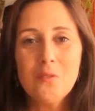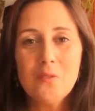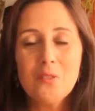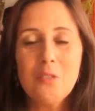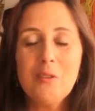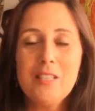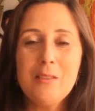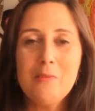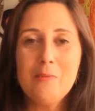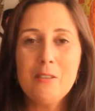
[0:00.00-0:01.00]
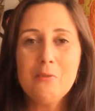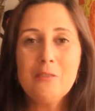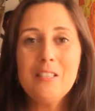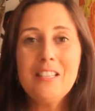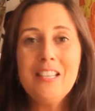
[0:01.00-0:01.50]
o seu recebimento,
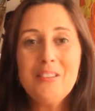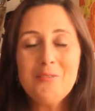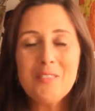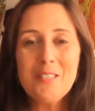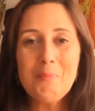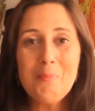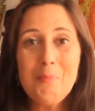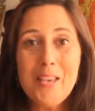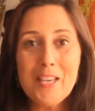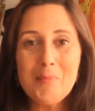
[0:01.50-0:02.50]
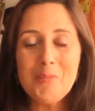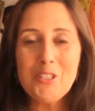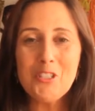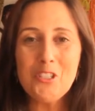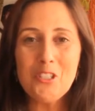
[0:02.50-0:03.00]
não se
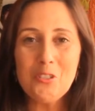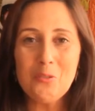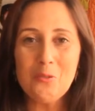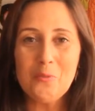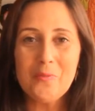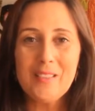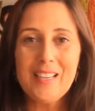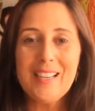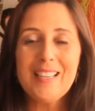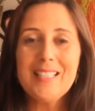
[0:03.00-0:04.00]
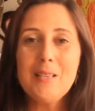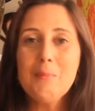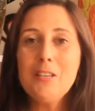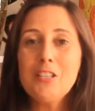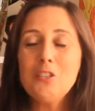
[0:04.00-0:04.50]
permitindo
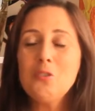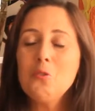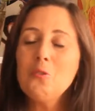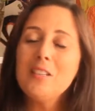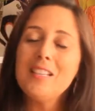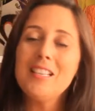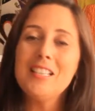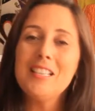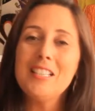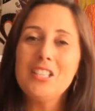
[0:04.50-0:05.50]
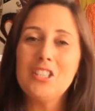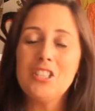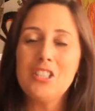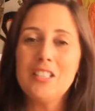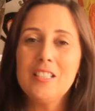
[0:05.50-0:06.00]
receber toda aquela
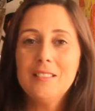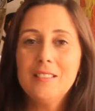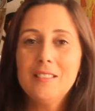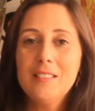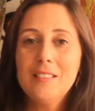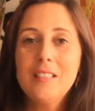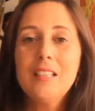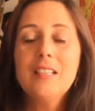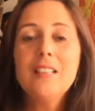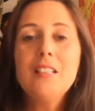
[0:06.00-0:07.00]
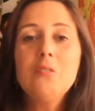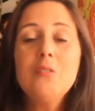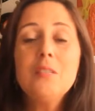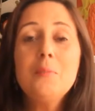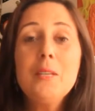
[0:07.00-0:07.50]
energia não
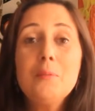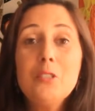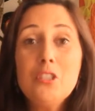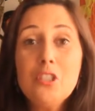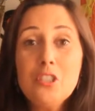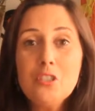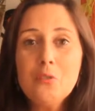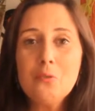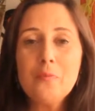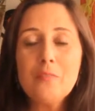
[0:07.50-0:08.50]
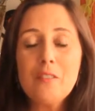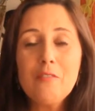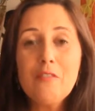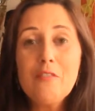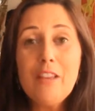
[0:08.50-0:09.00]
se permitindo
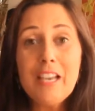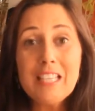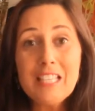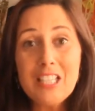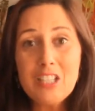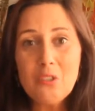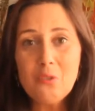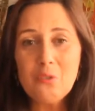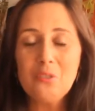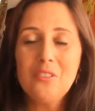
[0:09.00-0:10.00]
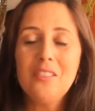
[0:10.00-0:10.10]
viver aquilo